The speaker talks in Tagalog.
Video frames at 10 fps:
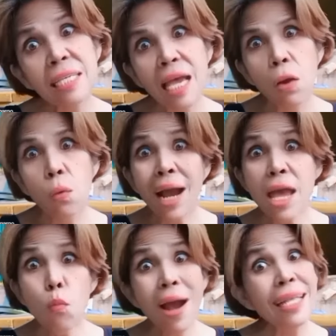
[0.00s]
huwag kayong
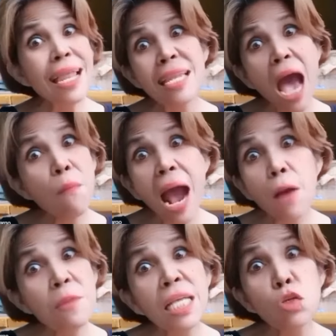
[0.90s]
mag-delete ng mga
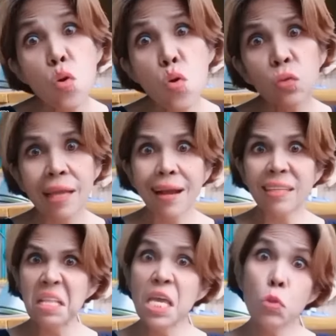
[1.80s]
videos kasi
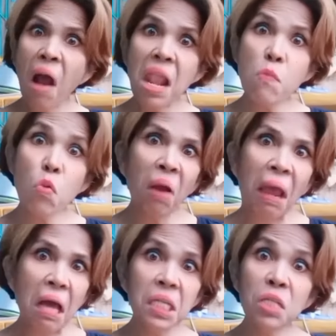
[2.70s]
di nyo alam kung
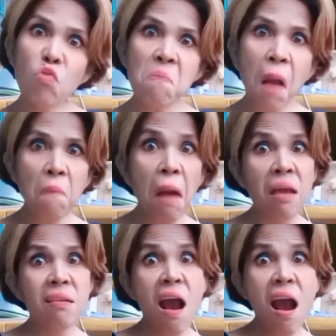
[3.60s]
kailan ito
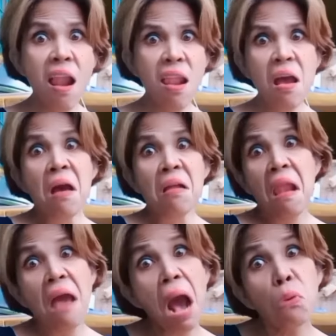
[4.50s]
magpa-viral. Like
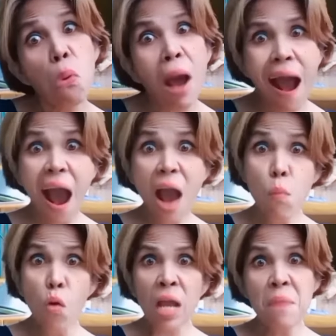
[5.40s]
ako,
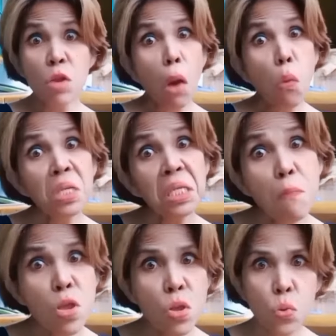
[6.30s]
kahapon, meron akong isang
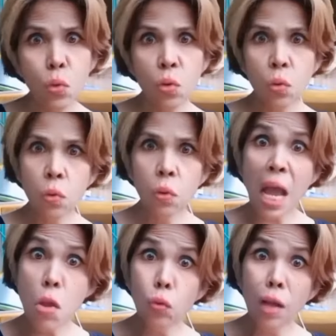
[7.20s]
view.
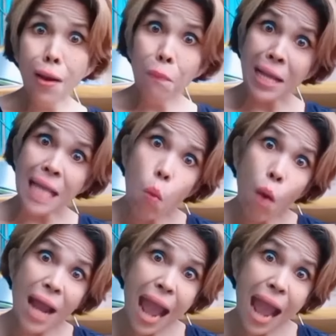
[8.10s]
Ngayon, may dalawa na.